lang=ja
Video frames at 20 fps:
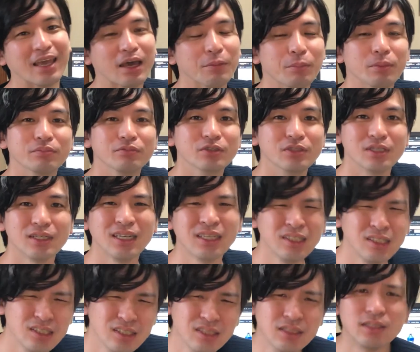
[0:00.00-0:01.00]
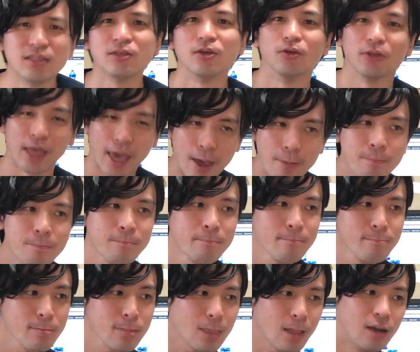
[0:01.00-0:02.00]
やっぱ難しいんですよね。
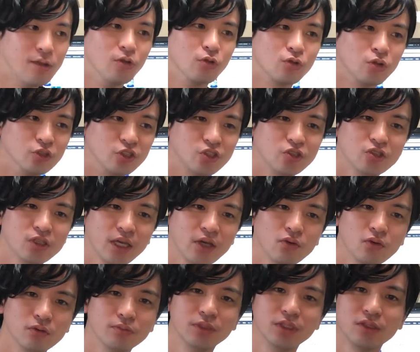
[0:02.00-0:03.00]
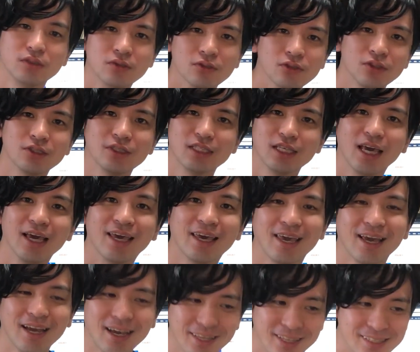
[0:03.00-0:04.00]
あの、途中でこう水の水
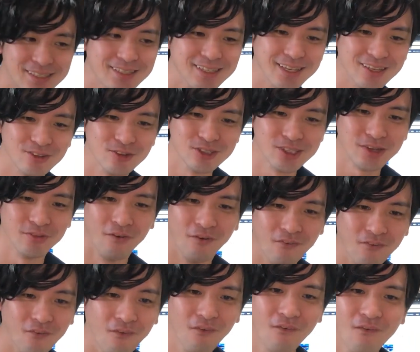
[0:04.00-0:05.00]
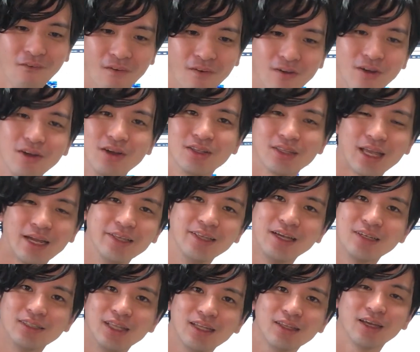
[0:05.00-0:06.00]
いがですね、どうしてもこう、足り
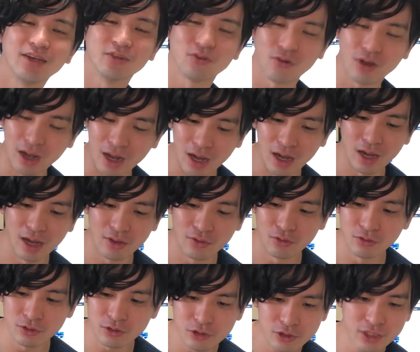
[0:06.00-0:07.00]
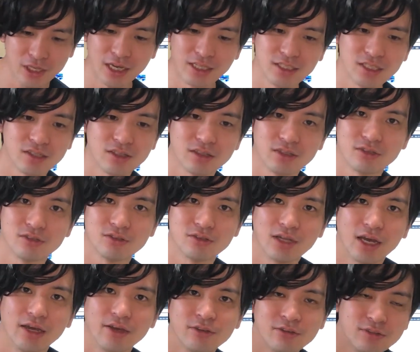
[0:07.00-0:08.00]
なくなったりとか、あの、空気入っちゃったりする
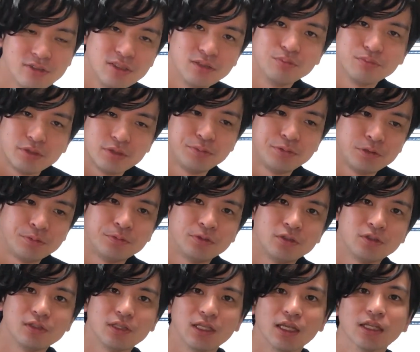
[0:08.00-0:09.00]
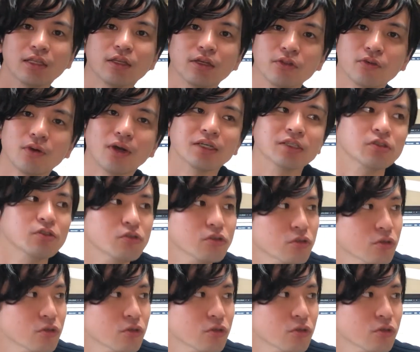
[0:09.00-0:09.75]
と、iPhone にプスプスプスってなったりとかする